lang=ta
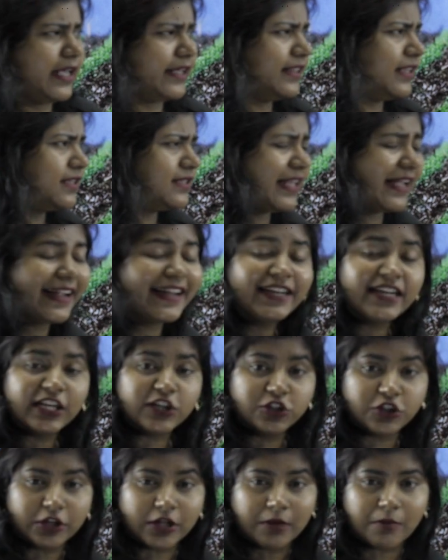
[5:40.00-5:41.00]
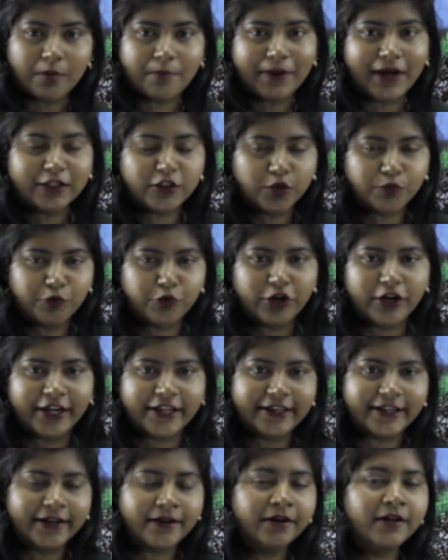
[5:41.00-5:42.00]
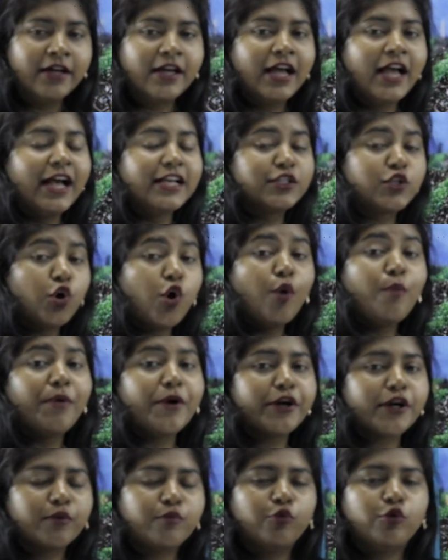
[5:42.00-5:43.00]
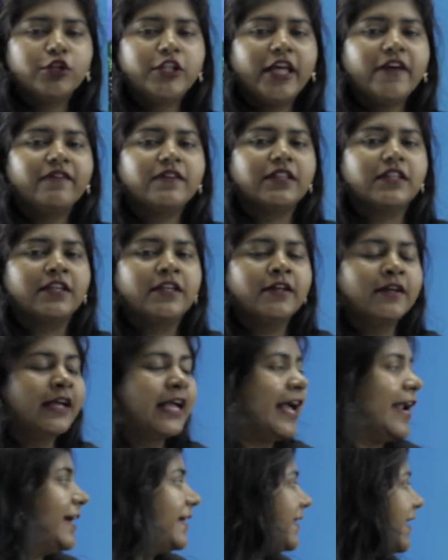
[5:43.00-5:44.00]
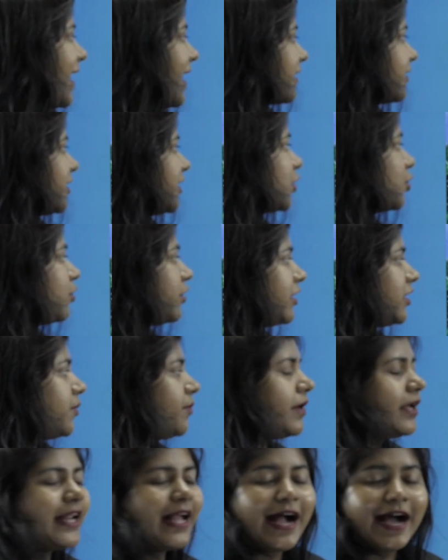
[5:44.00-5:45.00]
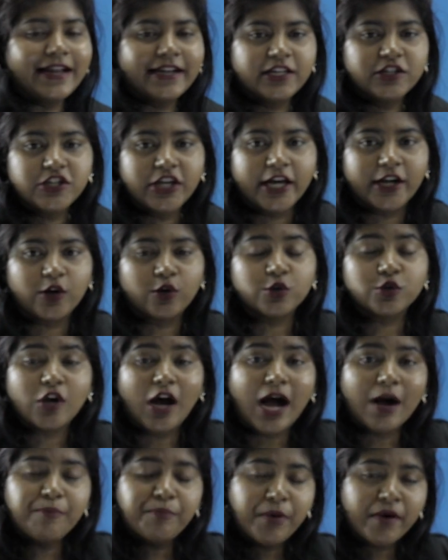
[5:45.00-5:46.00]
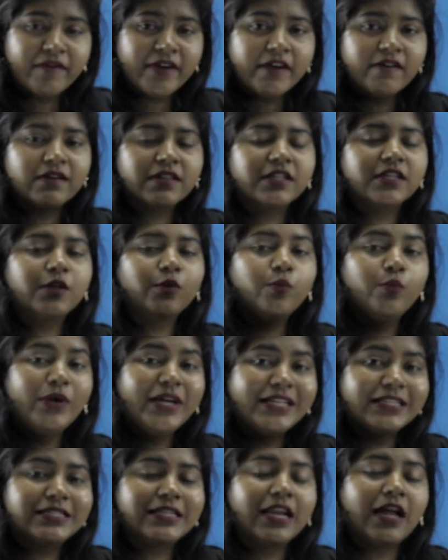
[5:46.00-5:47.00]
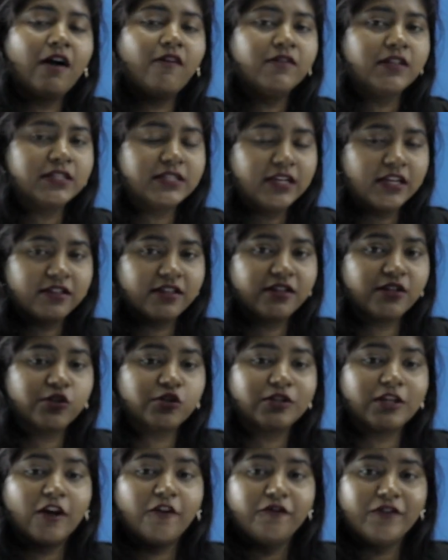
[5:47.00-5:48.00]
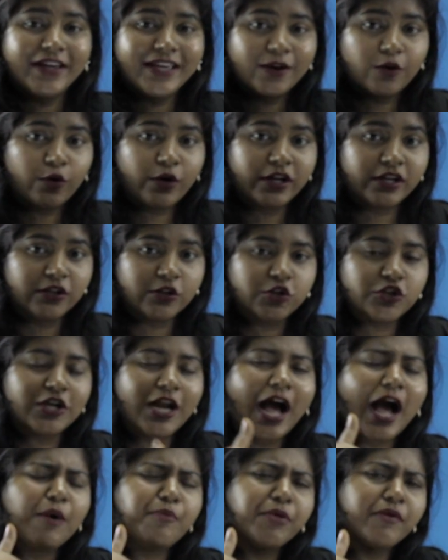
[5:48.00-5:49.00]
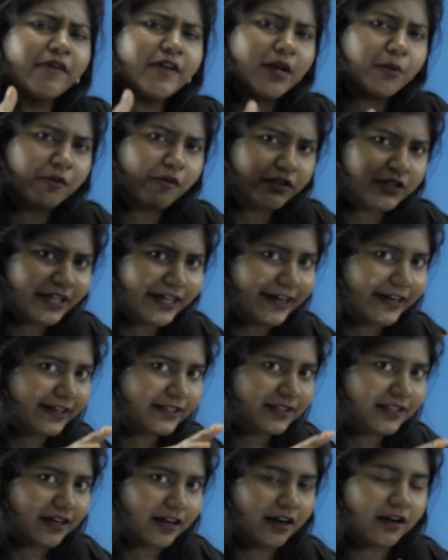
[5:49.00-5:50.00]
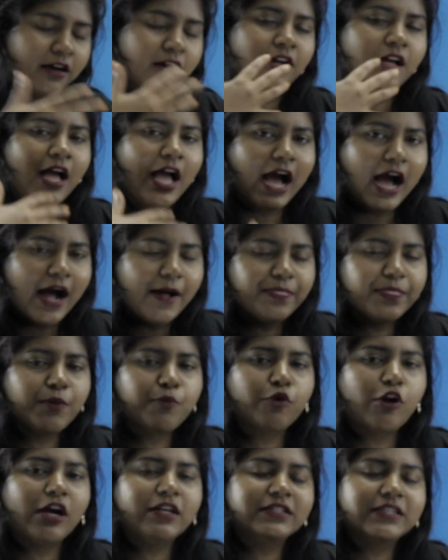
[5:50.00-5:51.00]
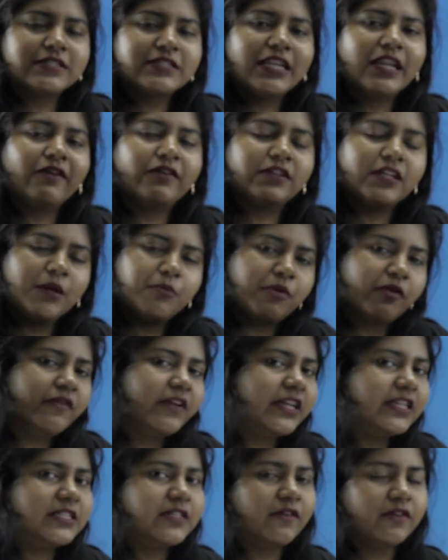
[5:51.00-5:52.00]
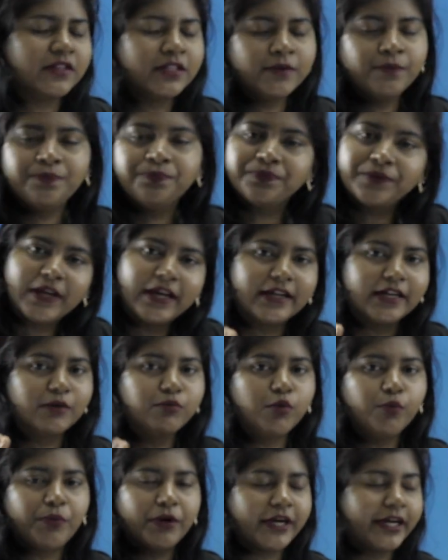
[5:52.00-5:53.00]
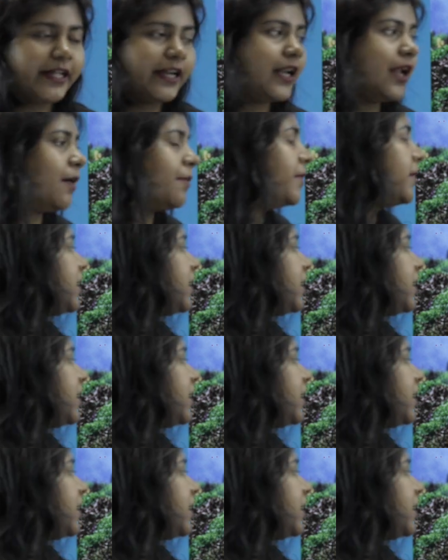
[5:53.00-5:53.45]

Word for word: ஐ திங்க் செகண்ட் லெக்சரில் நம்ம பார்த்துருப்போம்னு நினைக்கிறேன் ஸோ பண்ணும் போதே வந்துட்டு டிராக்டர் கூட இந்த மாதிரி அரேஞ்ச் ஆகிருக்கும் ஸோ அப்போவே வந்துட்டு வீட்ஸ்லாம் வந்து சிலது இருந்துச்சுன்னா வேரோடு இருந்துச்சுன்னா அப்போவே நம்ம வந்து எடுத்துடலாம் அந்த ப்ராசஸ்லேயே வந்து நம்ம வீட்ஸை வந்து ரிமூவ் பண்ணிடலாம்